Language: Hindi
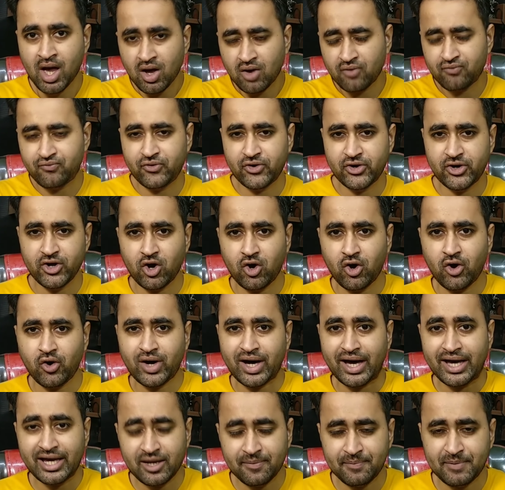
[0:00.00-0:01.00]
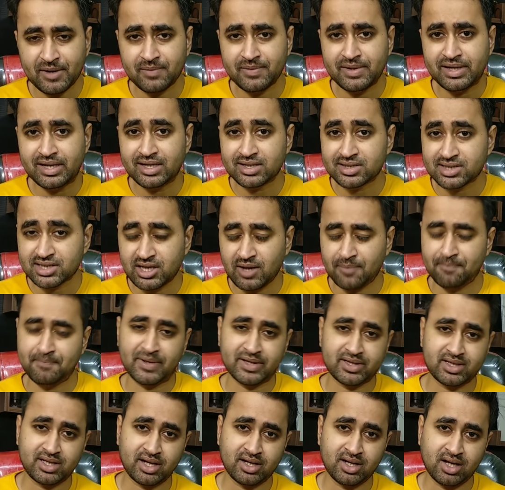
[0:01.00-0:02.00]
वीडियो को कहीं पर भी स्किप
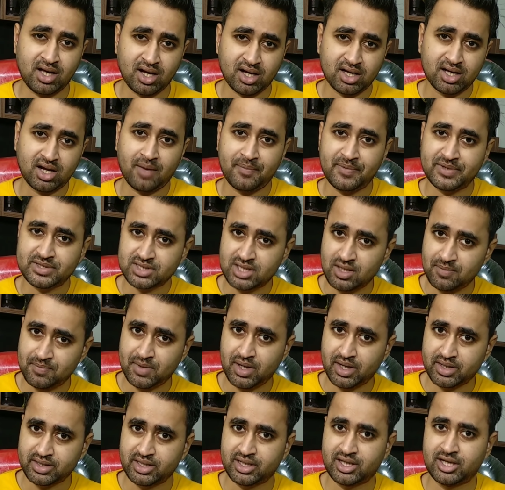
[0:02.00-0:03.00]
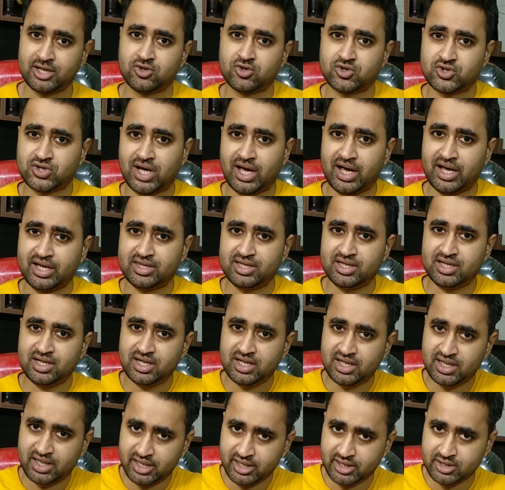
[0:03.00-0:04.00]
मत करना अगर आप स्किप कर देंगे तो शायद
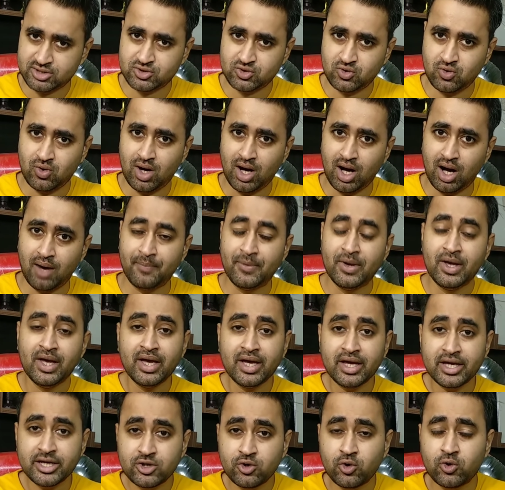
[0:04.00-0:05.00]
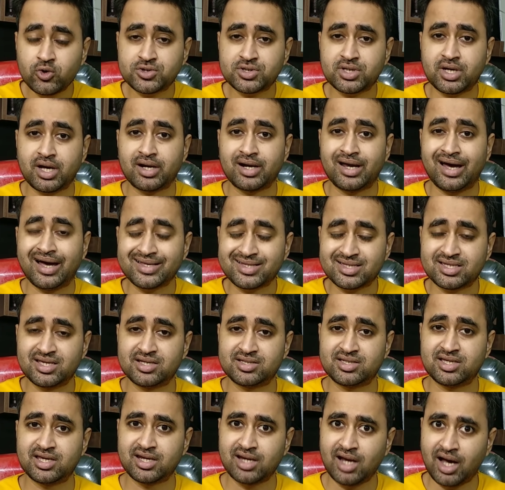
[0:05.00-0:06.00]
इन ट्रिक्स को आप यूज़ करना अच्छे
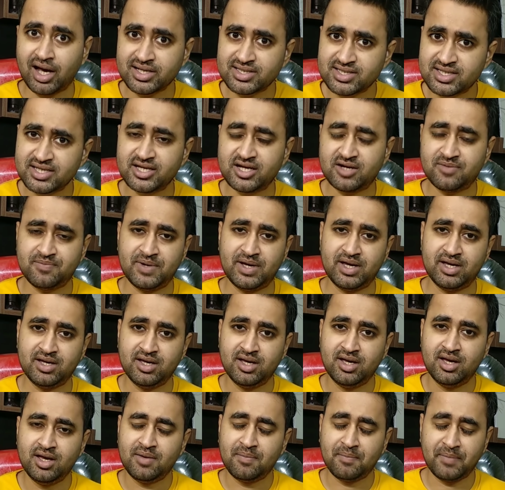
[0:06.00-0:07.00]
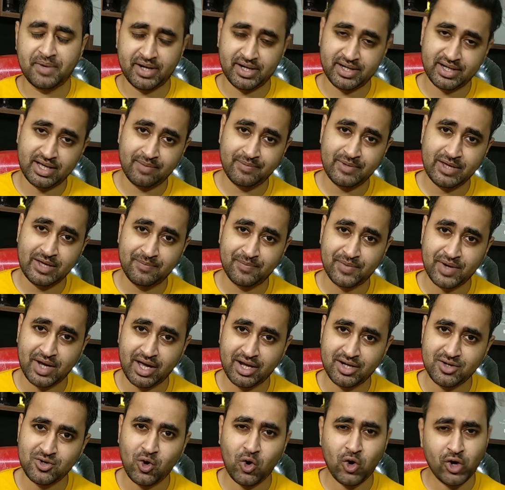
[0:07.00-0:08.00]
से ना सीख पाएँ मेरा नाम है
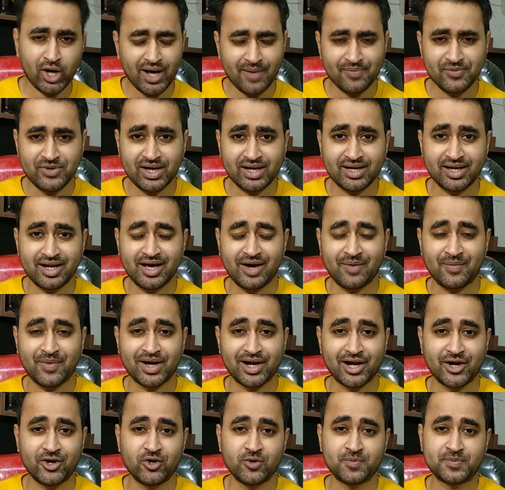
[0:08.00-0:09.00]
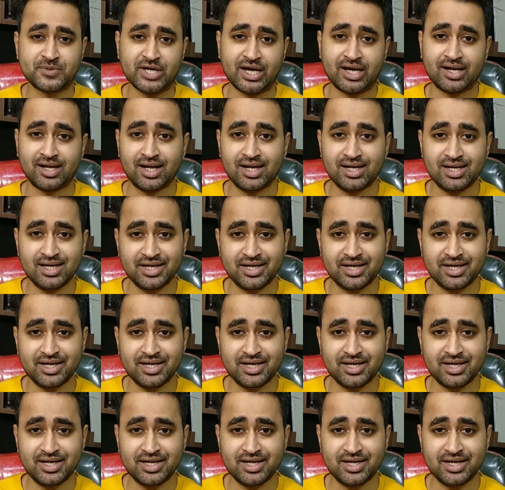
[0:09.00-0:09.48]
इमरान और आप देख रहे हैं हमारा यूट्यूब चैनल